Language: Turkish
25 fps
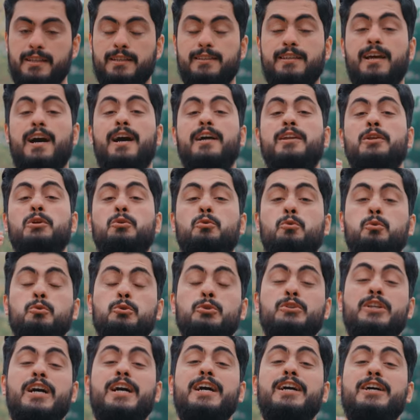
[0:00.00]
yani
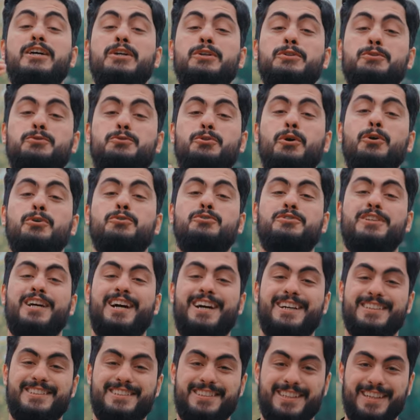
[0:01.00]
kuluna çokça
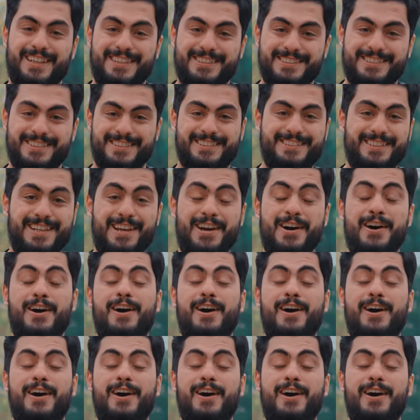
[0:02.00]
acıyandır.